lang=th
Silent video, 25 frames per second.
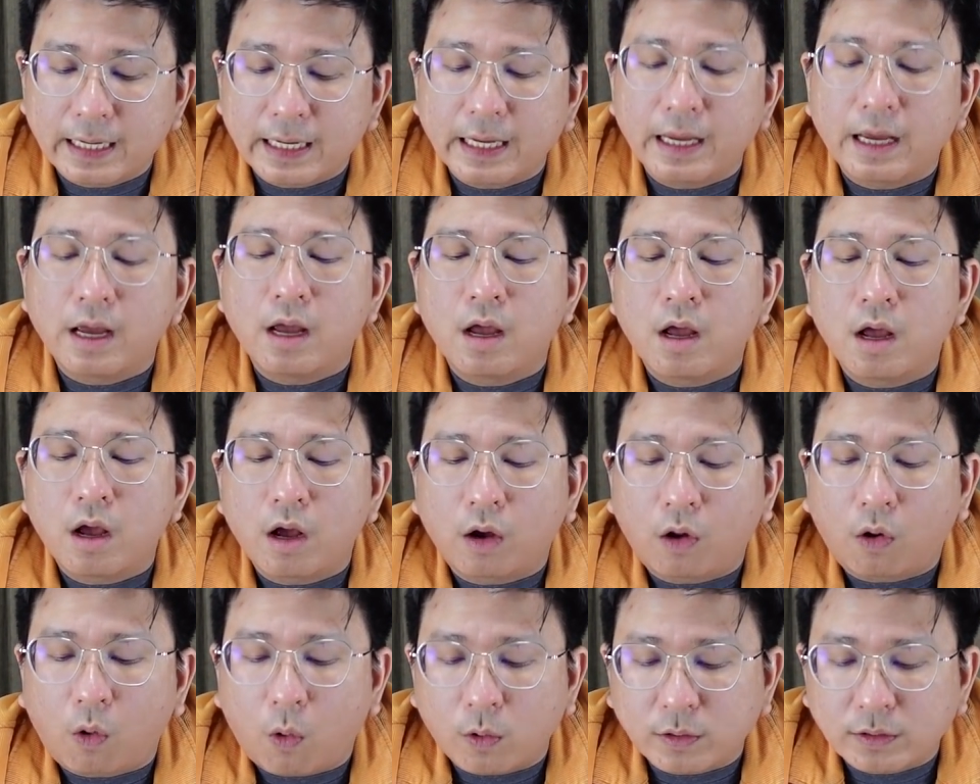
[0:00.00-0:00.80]
4
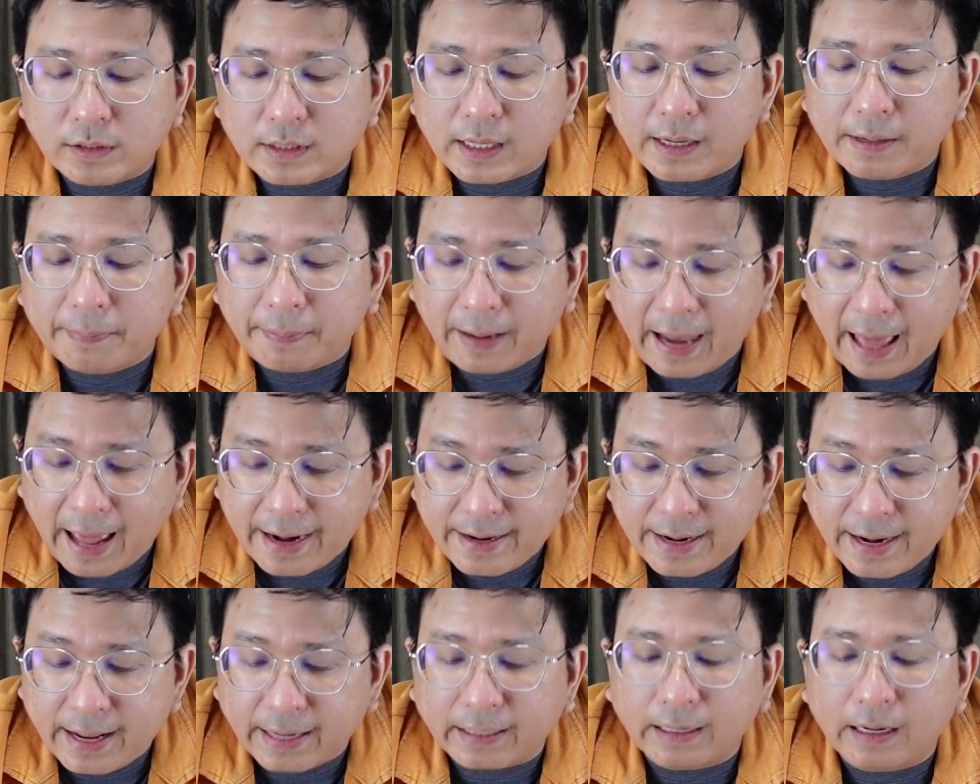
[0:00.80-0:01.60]
Coaster
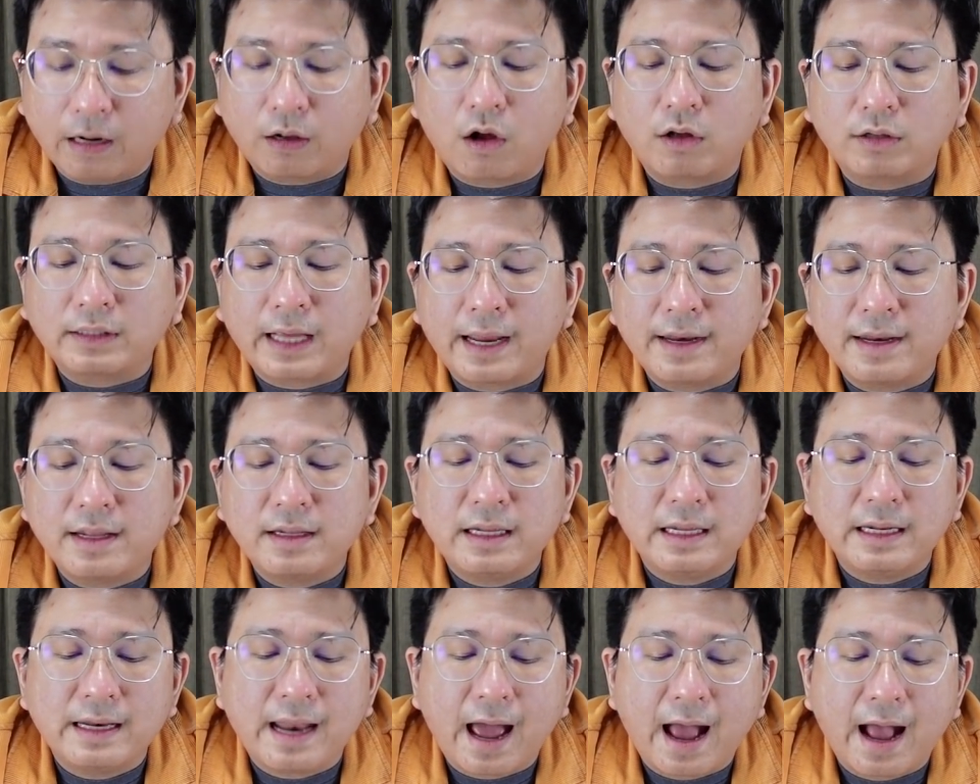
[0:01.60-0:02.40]
Planet แล้วก็
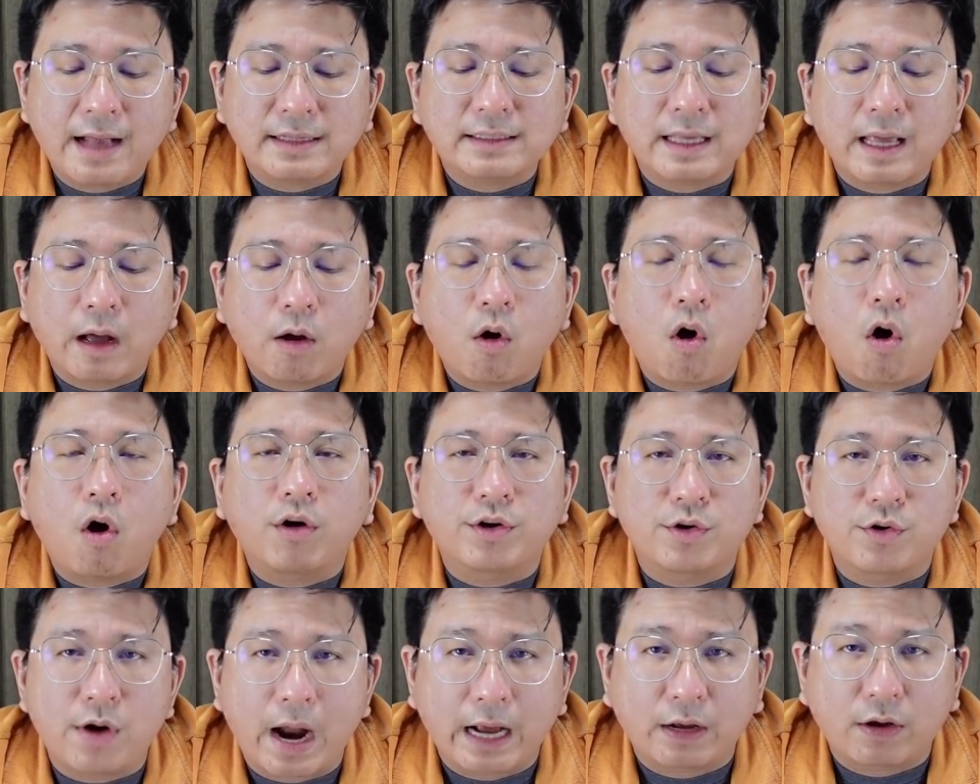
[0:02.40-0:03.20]
Tiny Tina Assault
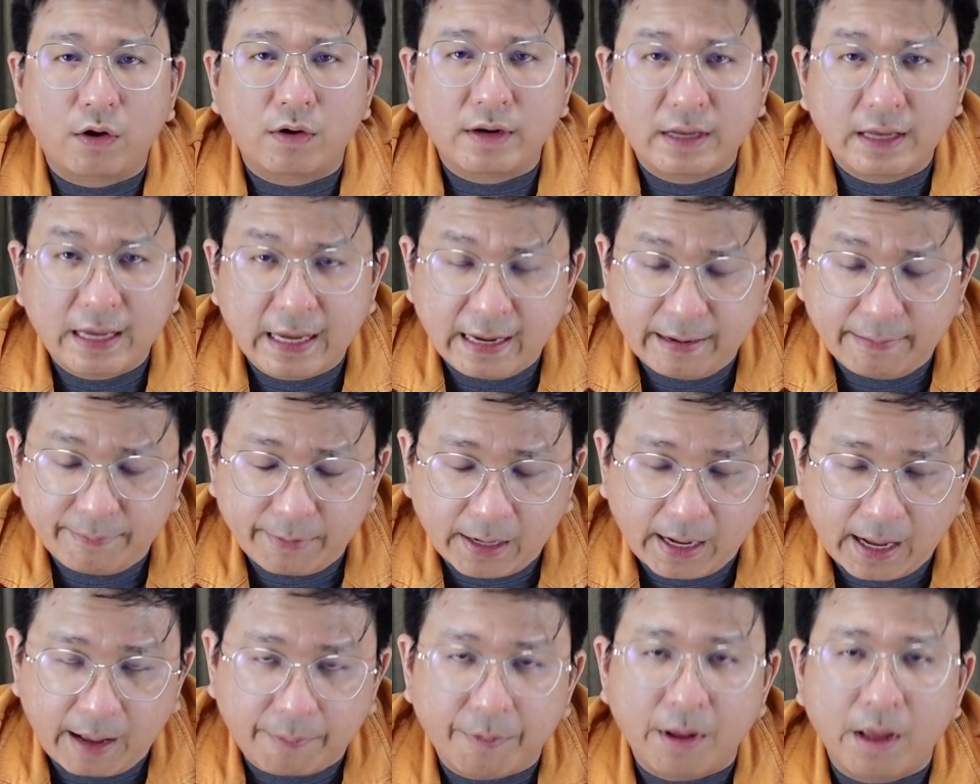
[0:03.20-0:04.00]
on Dragon Keep
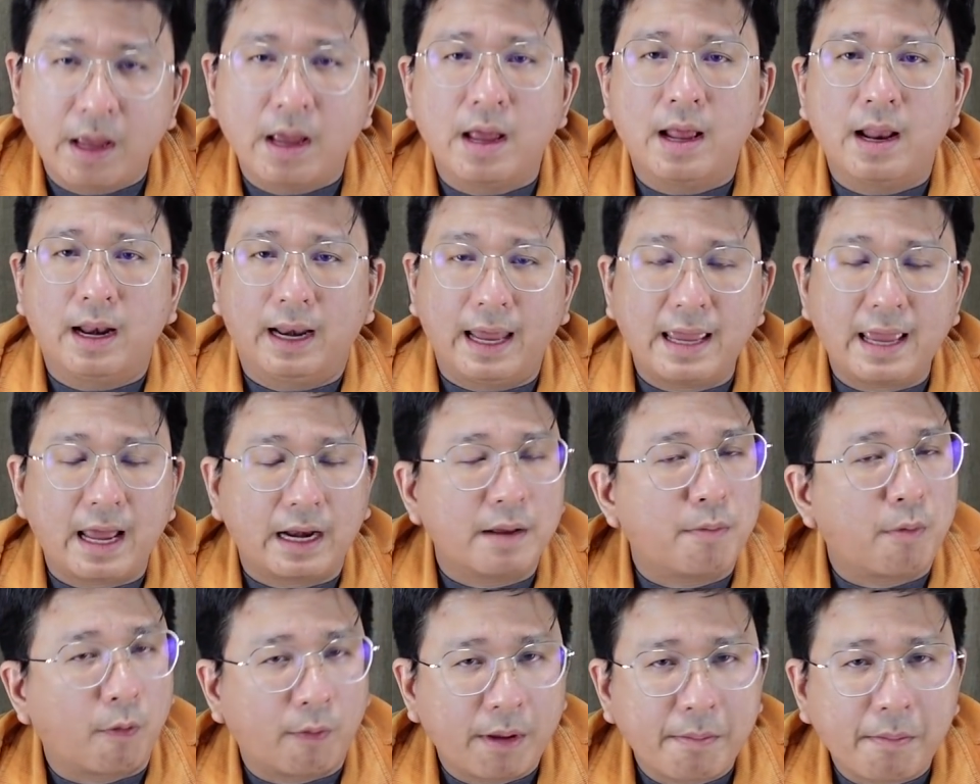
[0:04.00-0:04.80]
นะครับ และอ
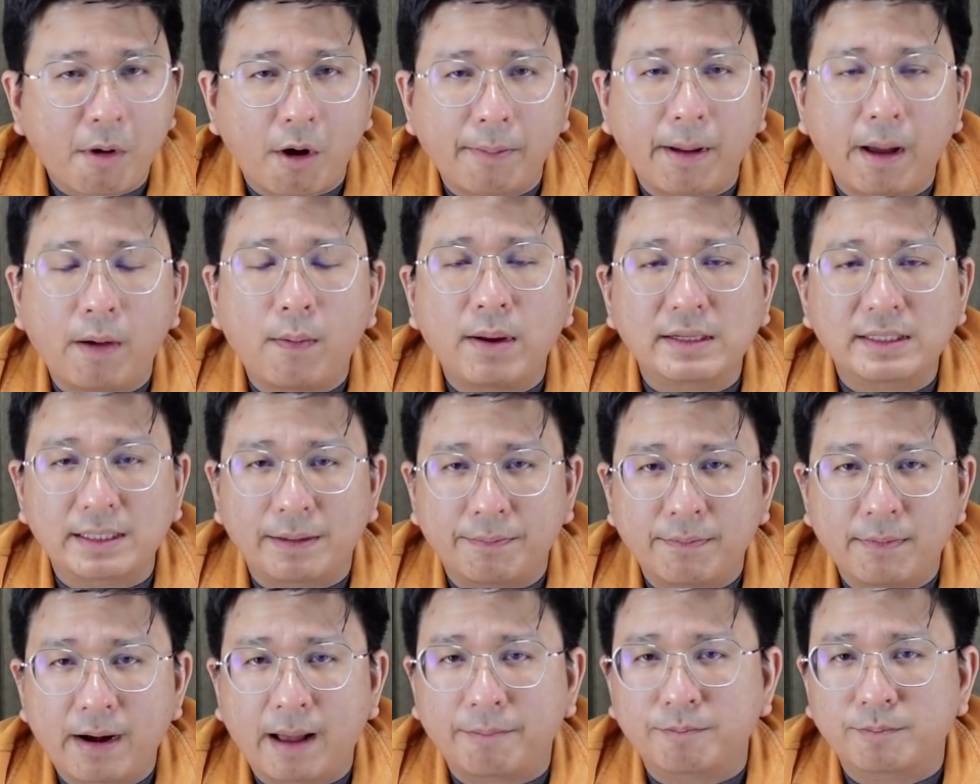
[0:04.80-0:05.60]
ย่างที่ผมได้บอกไปว่า
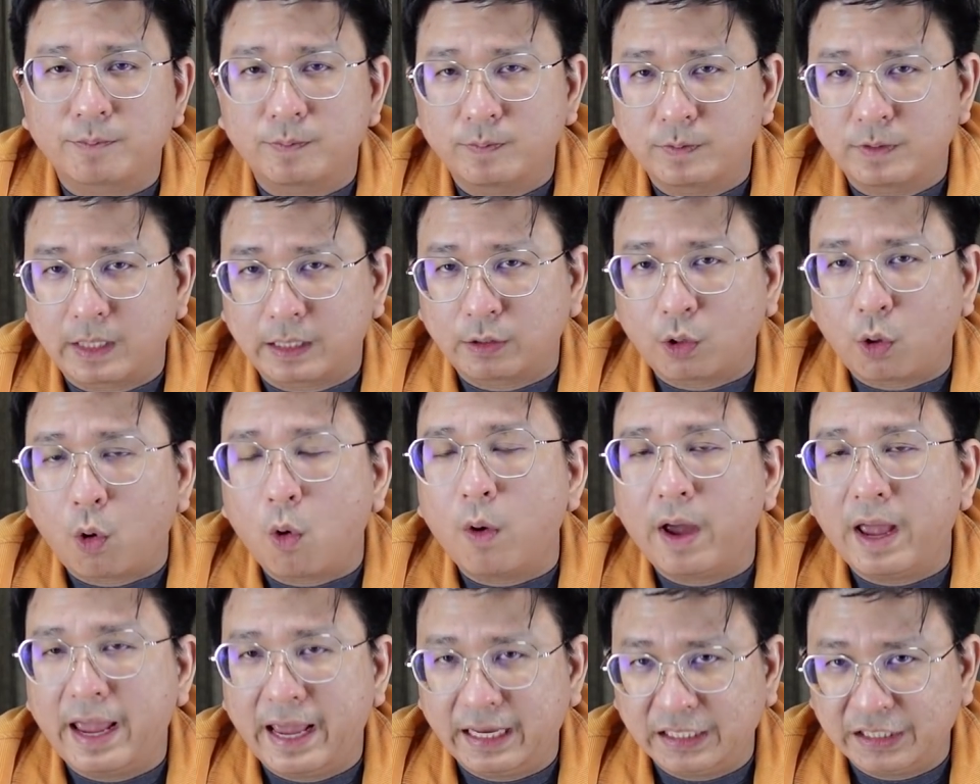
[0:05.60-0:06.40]
สำหรับ
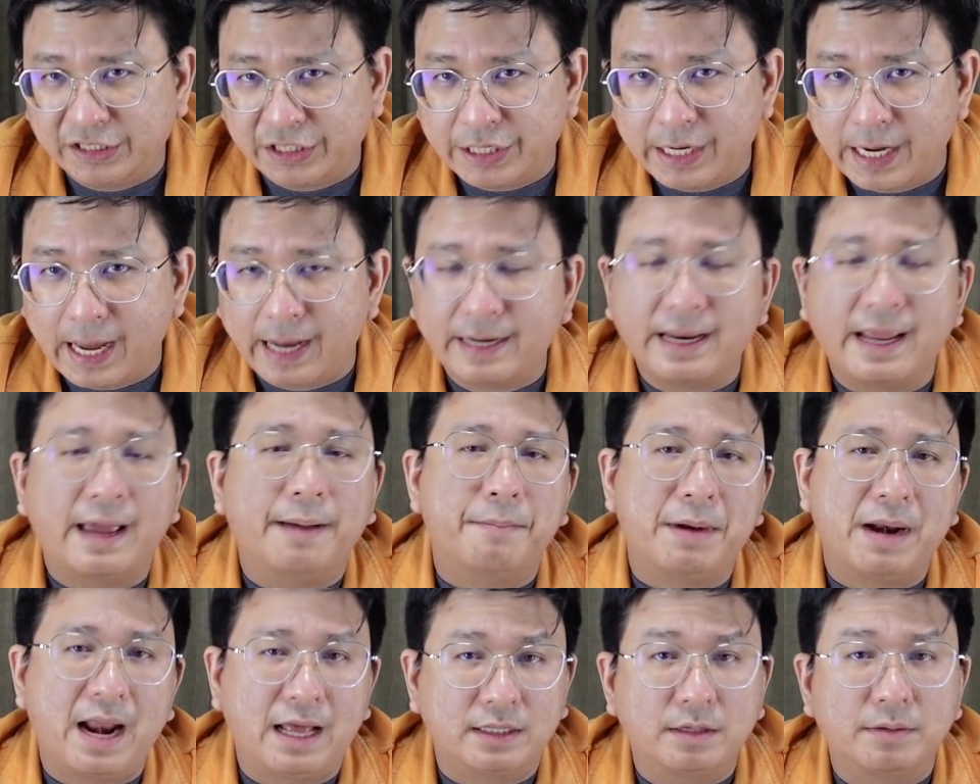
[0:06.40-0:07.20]
Store Asia เนี่
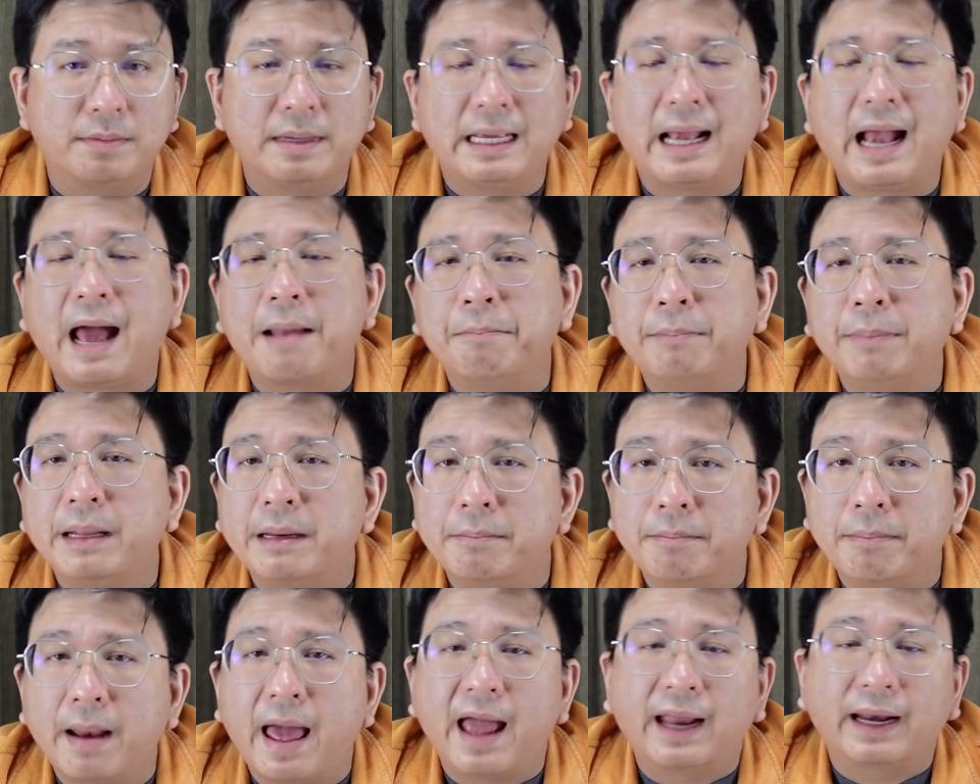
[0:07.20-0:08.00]
ยมันอาจจะมีการเป
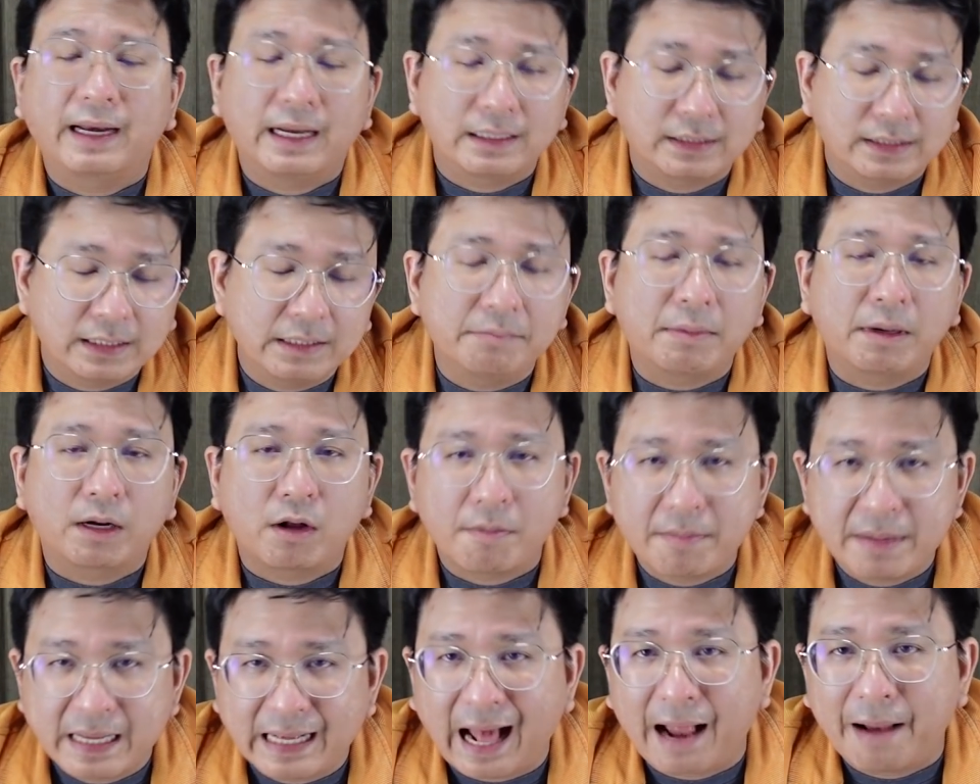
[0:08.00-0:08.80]
ลี่ยนแปลงนะซึ่งมั
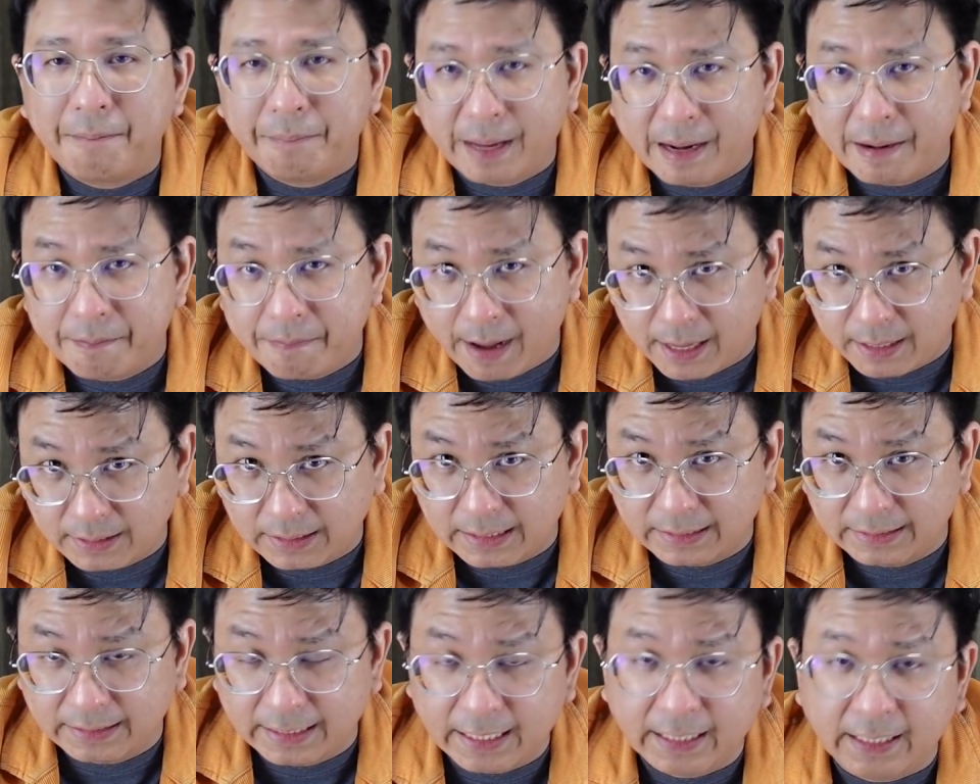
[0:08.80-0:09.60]
นก็มีการเปลี่ยนแปลง
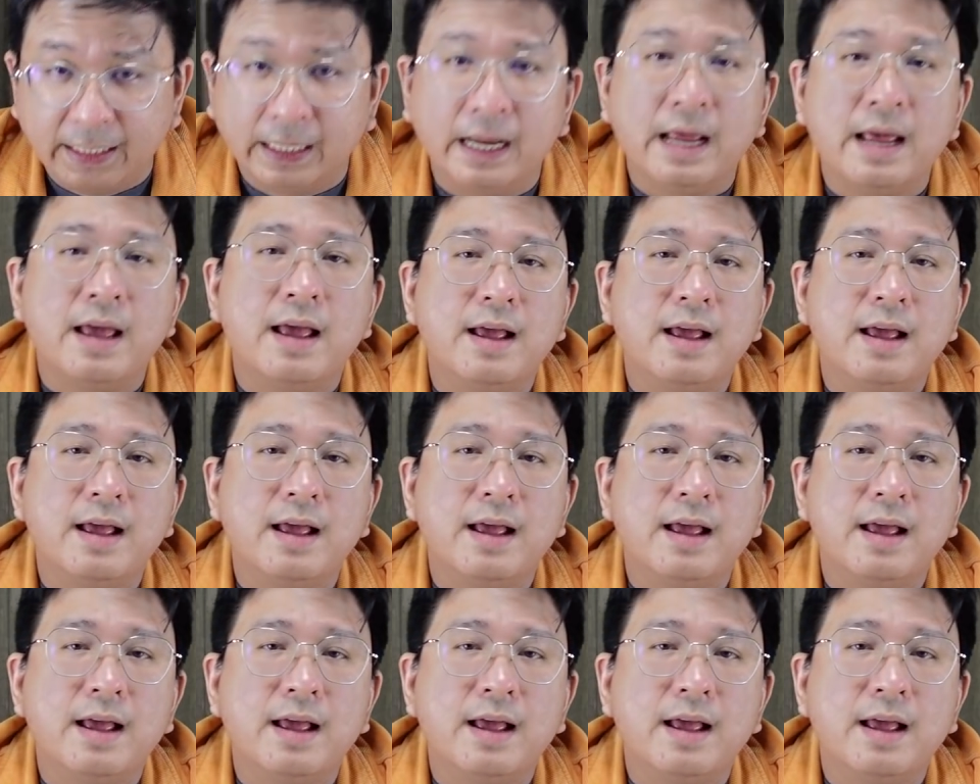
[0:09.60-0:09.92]
จริง